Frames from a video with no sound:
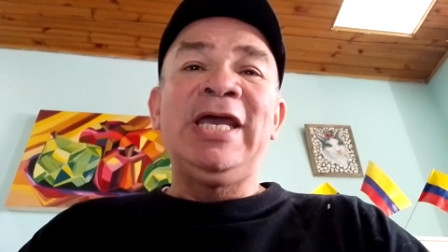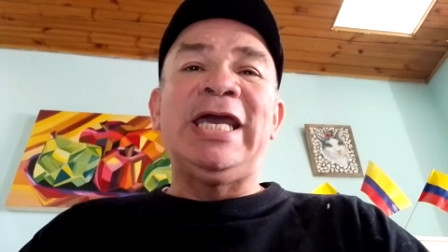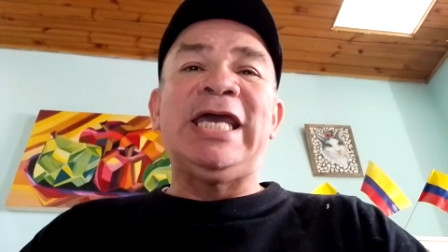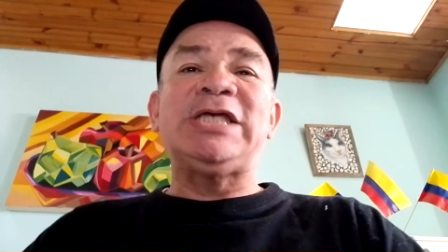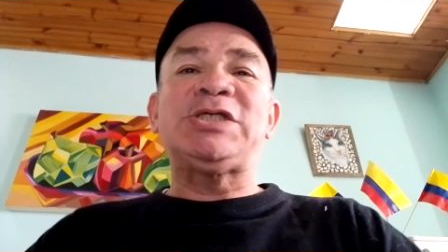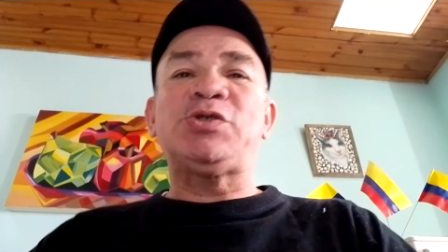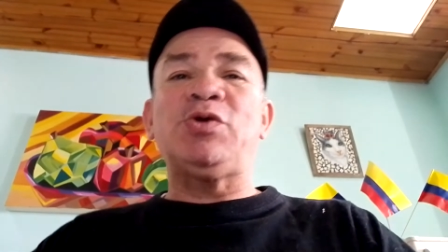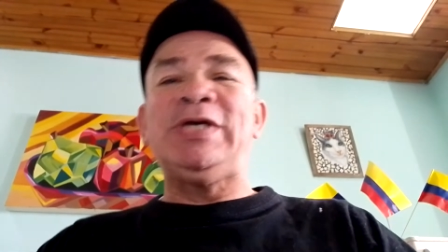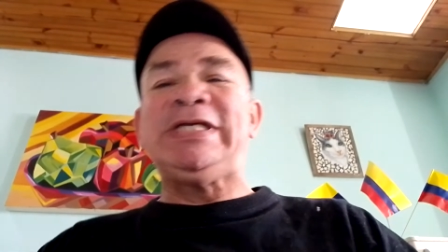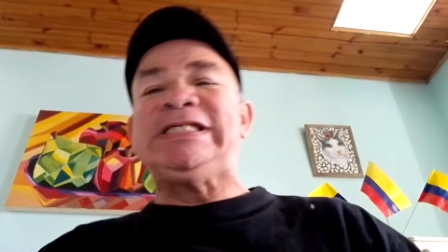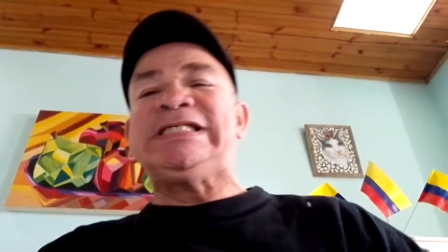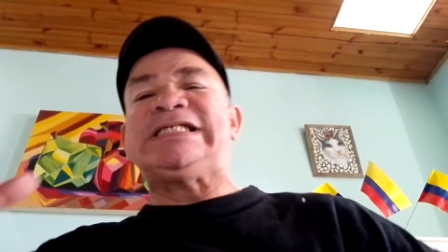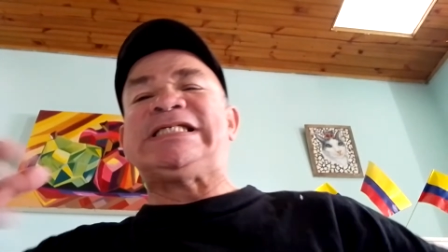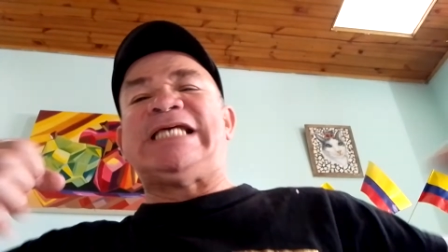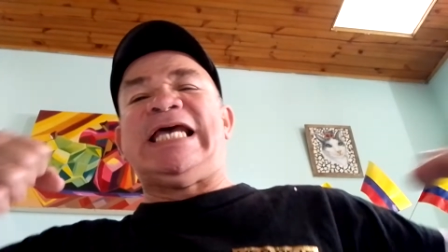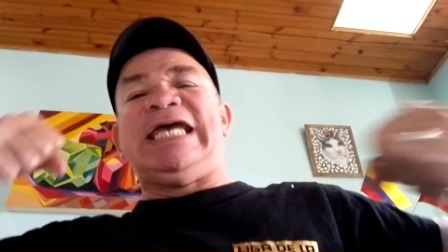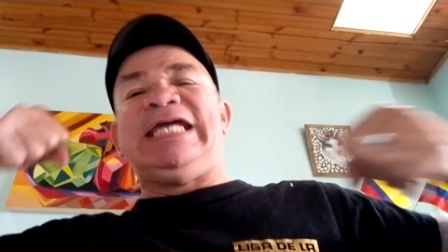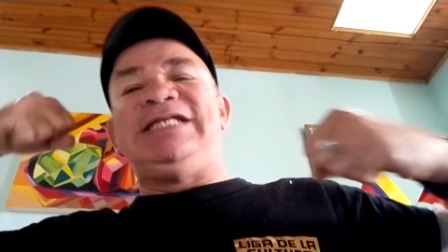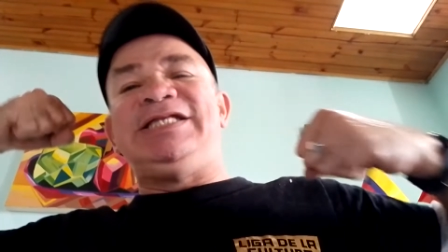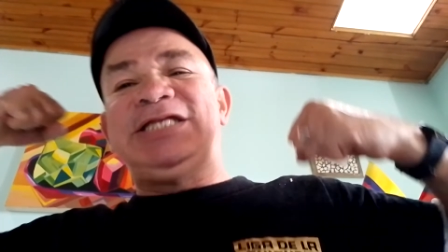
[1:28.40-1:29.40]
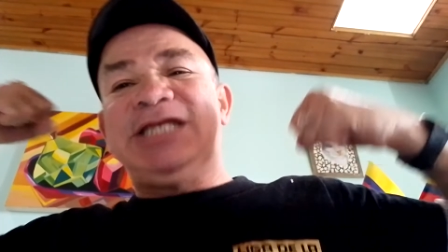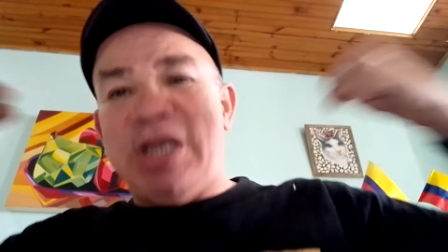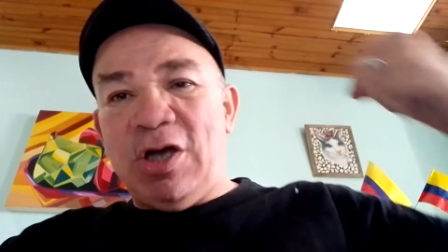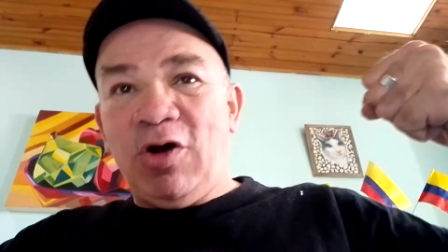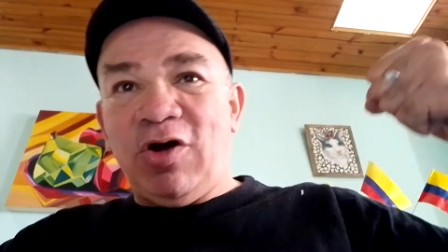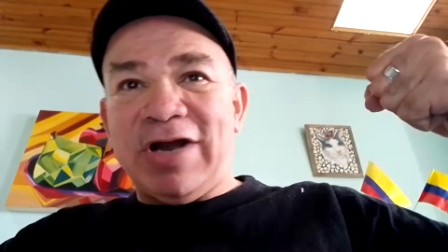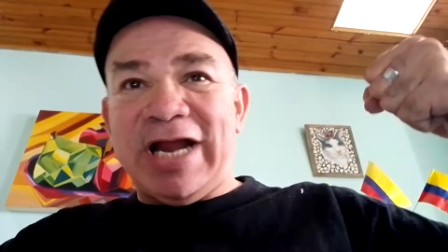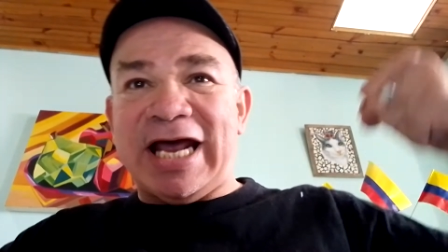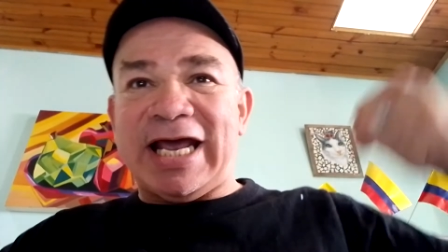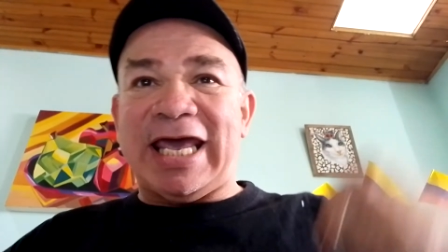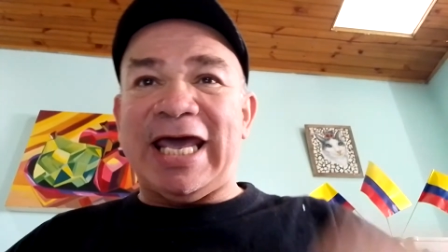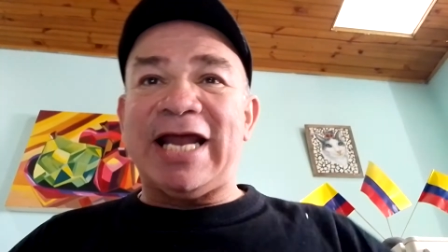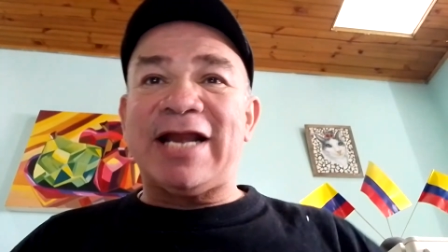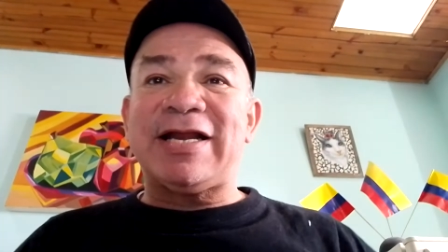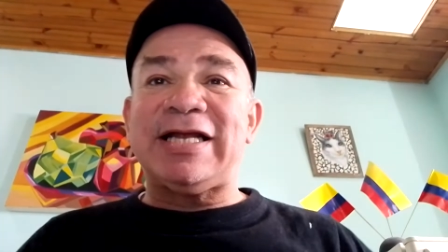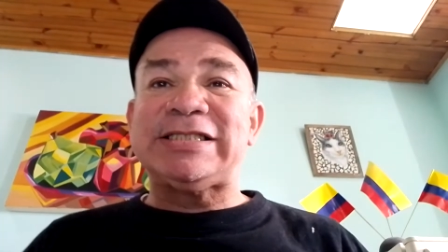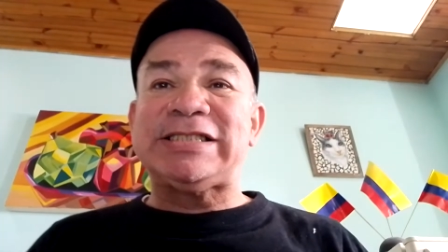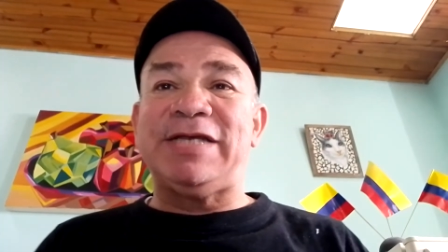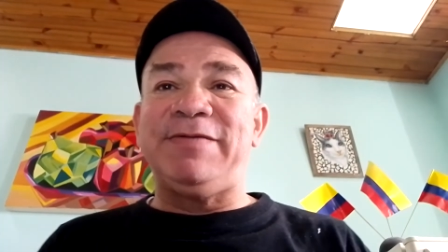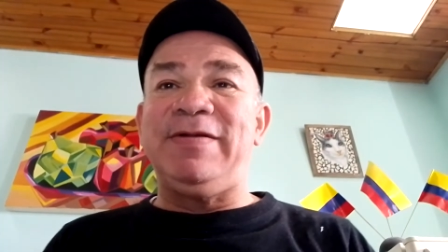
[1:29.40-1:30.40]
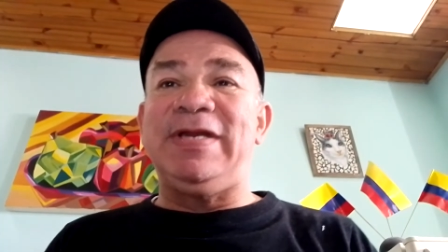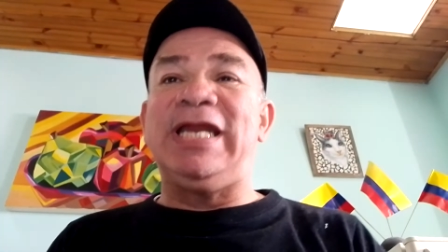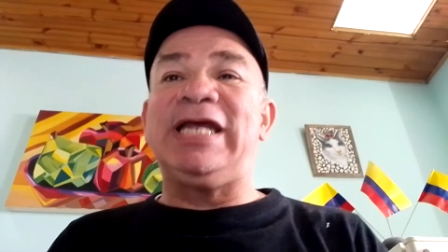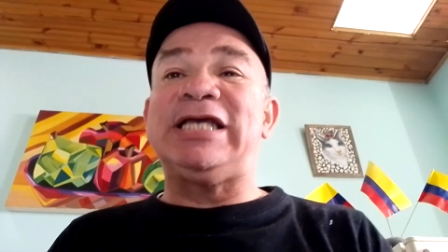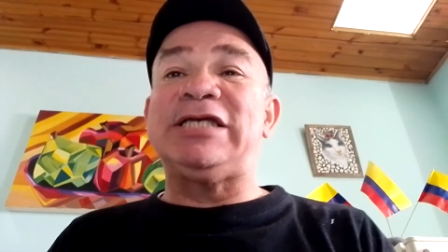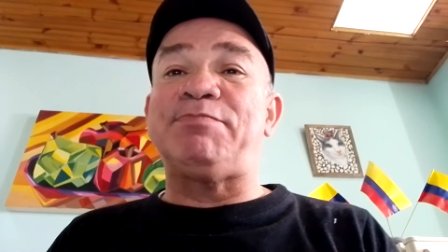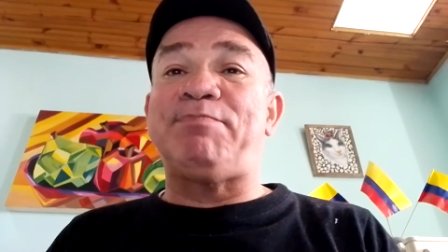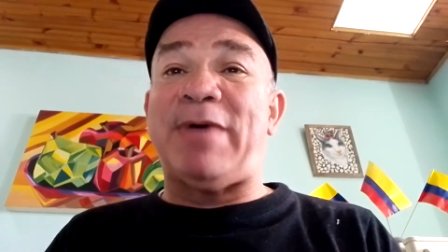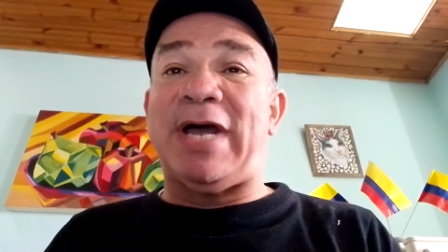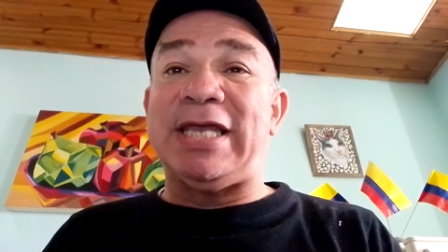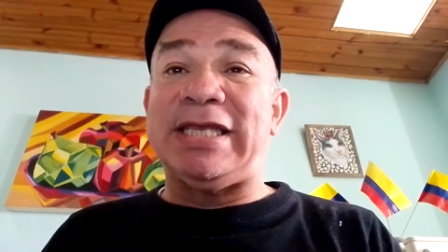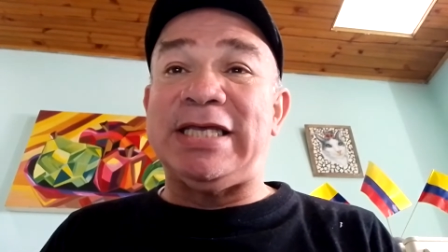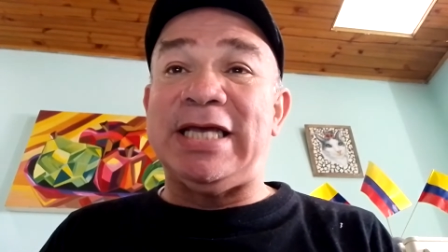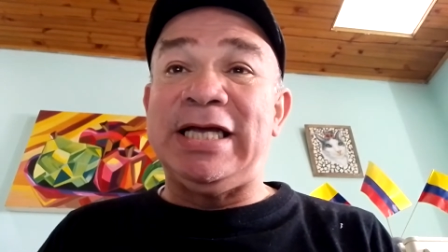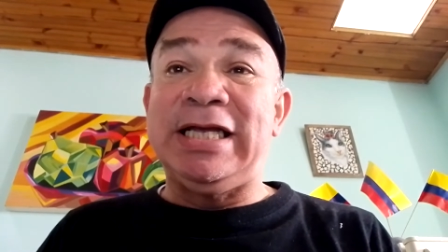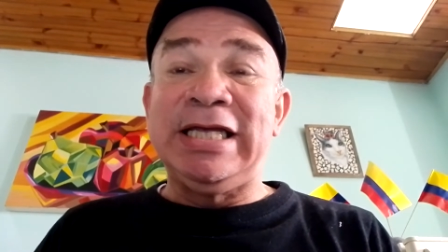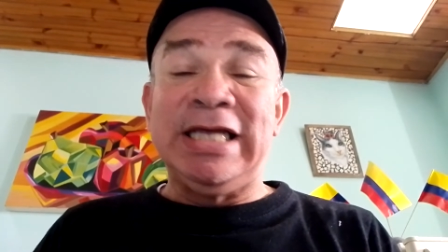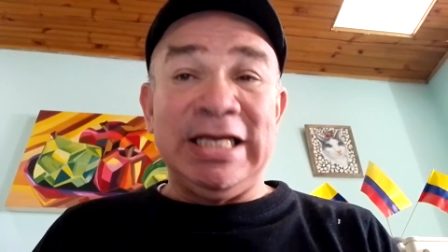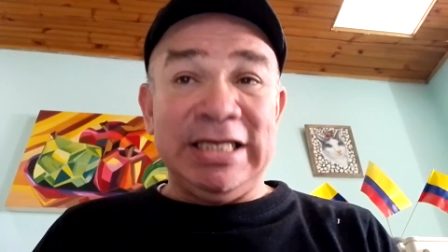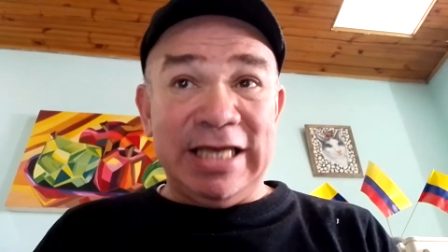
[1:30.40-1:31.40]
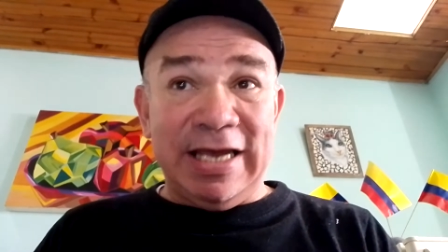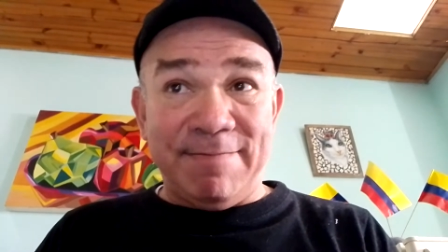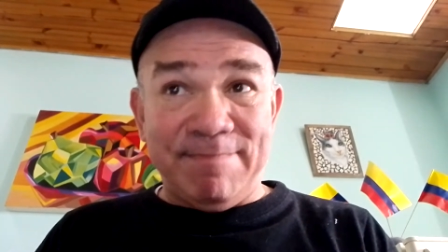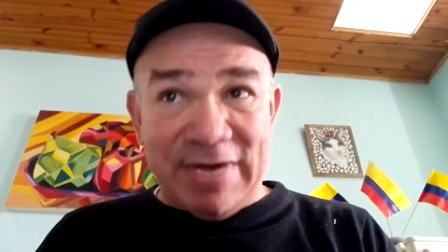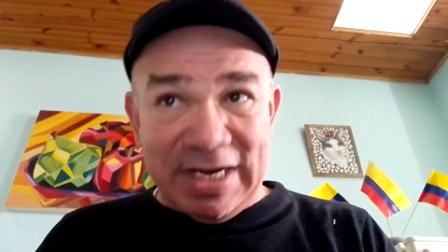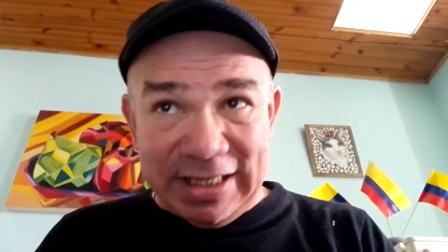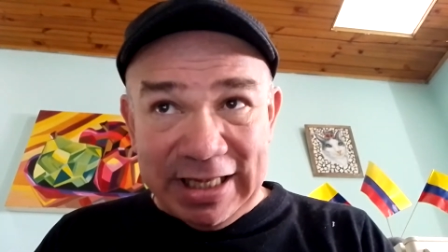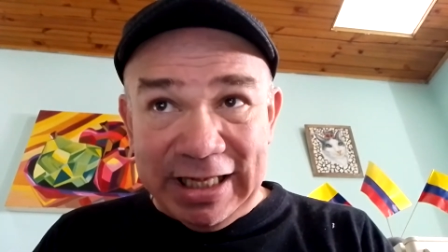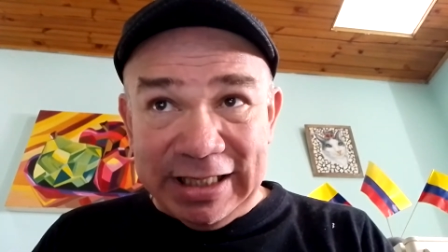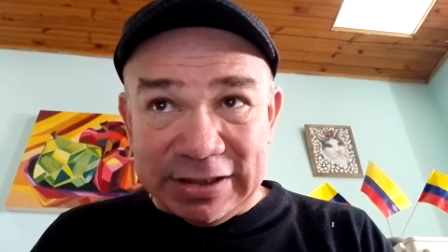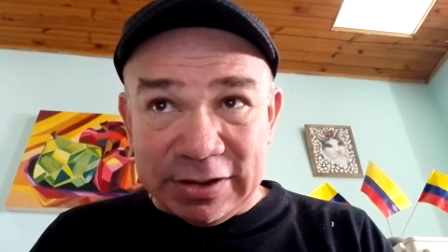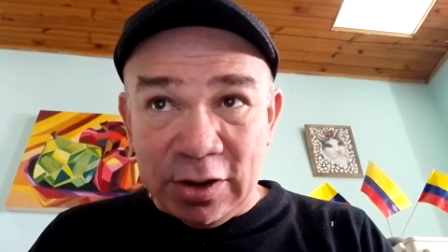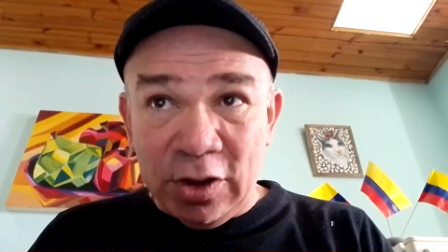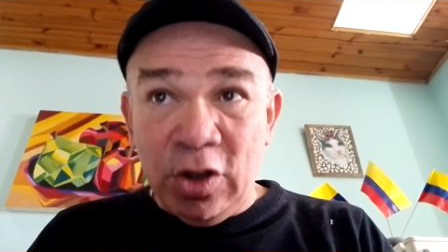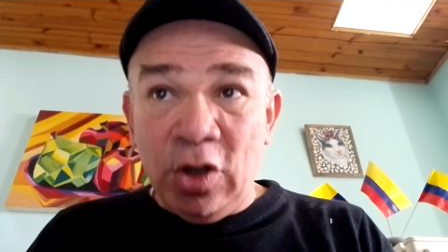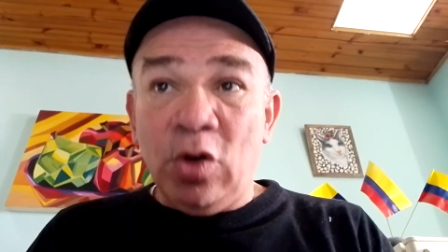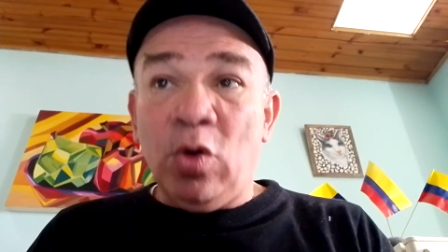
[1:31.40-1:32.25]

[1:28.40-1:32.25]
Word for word: Esto encendió la guerra civil en España y en Madrid.